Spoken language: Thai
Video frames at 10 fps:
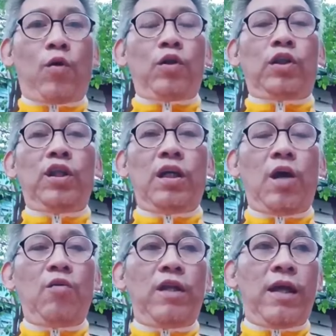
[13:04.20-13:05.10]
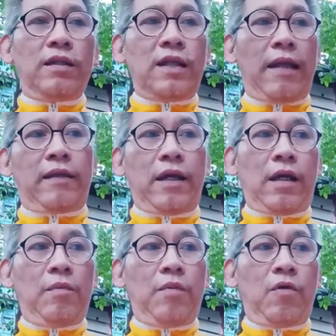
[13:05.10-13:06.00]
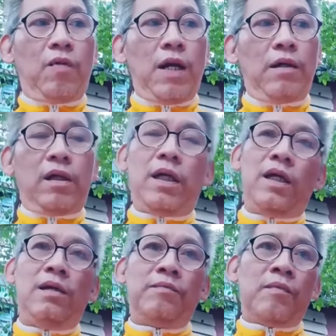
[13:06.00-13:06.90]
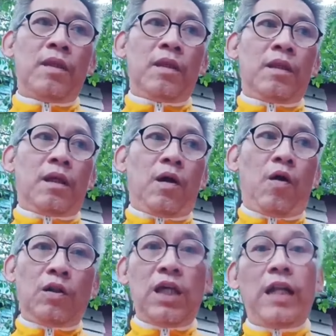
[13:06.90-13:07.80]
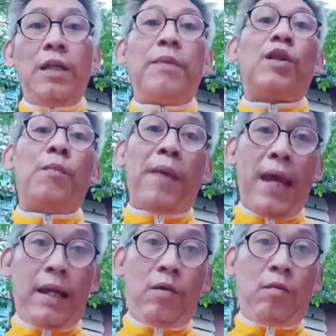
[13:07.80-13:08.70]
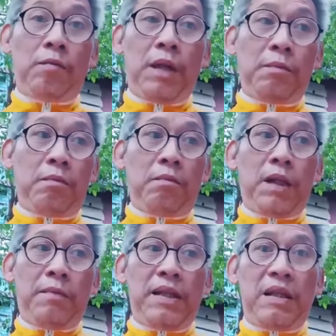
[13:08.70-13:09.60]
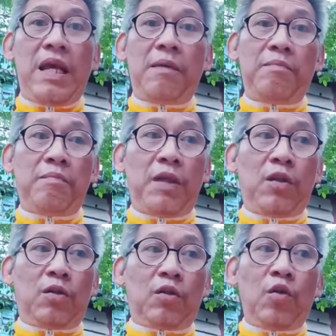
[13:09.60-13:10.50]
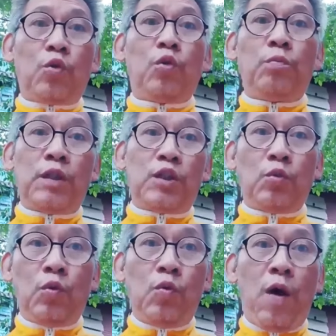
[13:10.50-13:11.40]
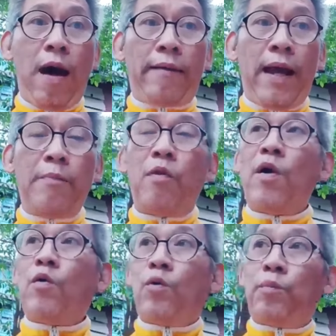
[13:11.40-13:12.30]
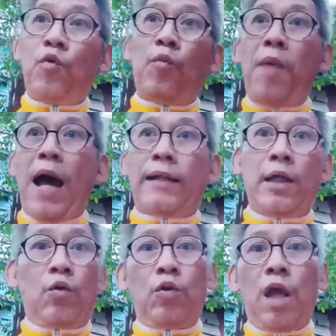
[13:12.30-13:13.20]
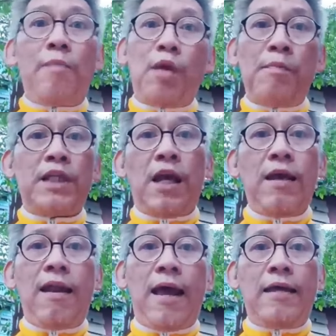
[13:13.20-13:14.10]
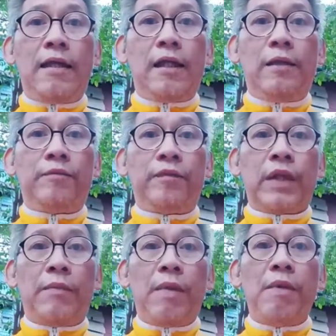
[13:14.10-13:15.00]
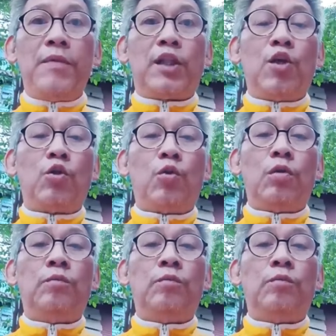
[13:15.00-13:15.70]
คนที่เขาเลี้ยงสัตว์เนี่ยเขาบอกว่าเอ๊ะของฉันเนี่ยมันต้องแพงมันมันมันเลี้ยงมันต้นทุนมันสูงกว่านะเพราะว่าคุณปลูกผักเนี่ยคุณแทบจะไม่ใช้อะไรเลยใช่ไหมไม่มีต้นทุน